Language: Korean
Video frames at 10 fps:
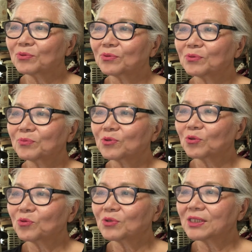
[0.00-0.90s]
뭐
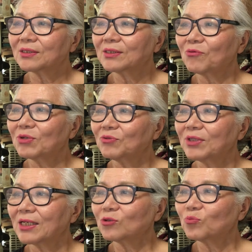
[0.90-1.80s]
교토시 등은
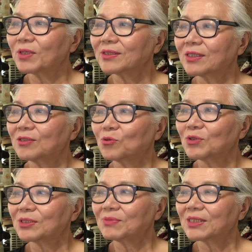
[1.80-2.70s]
외국인에게 숙박제를 걷고
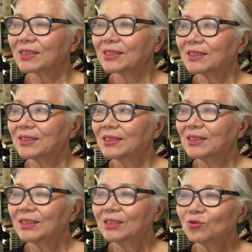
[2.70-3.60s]
있습니다.
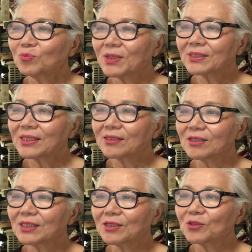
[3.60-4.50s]
숙박세를
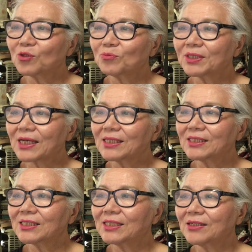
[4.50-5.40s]
걷기 어려우면
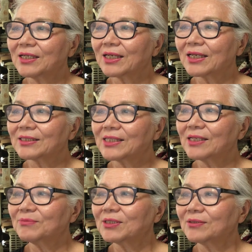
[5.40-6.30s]
당일치기 여행객에
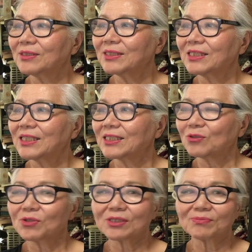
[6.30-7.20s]
세금을 걷는
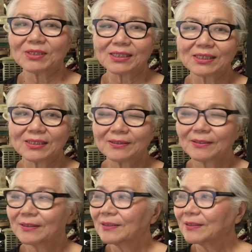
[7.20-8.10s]
지자체도 있습니다.
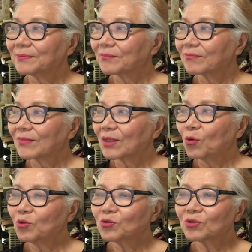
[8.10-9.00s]

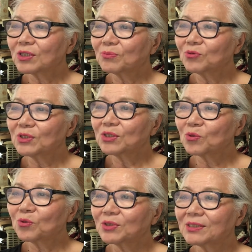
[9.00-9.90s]
혼슈 서부
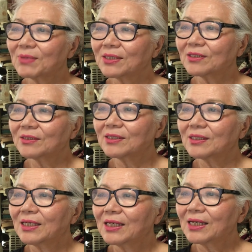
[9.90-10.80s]
히로시마현
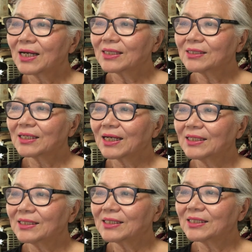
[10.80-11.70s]

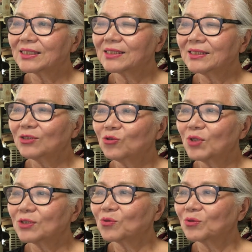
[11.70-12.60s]
하스카이치시는
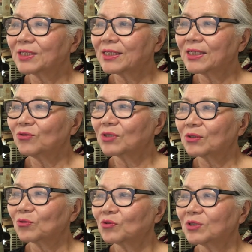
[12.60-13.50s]
유네스코
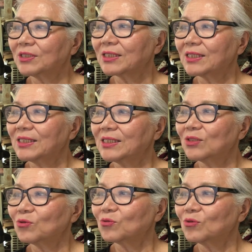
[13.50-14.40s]
세계유산으로 등재된
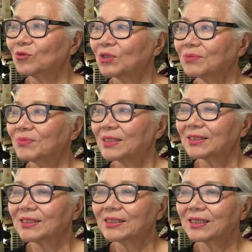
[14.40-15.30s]
이스쿠시마
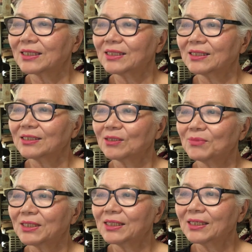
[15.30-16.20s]
신사가 있는
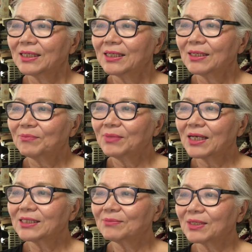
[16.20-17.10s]
섬인
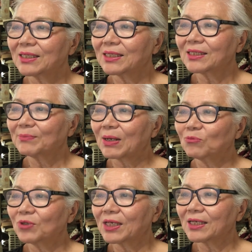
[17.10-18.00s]
미야지마
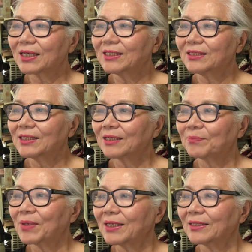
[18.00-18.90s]
방문객에게 1인당
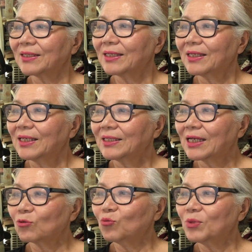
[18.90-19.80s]
100엔,
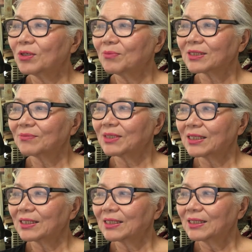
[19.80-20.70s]
약 900을
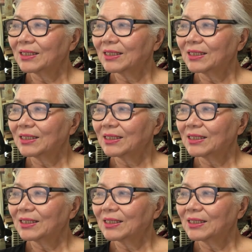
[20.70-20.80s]
받습니다.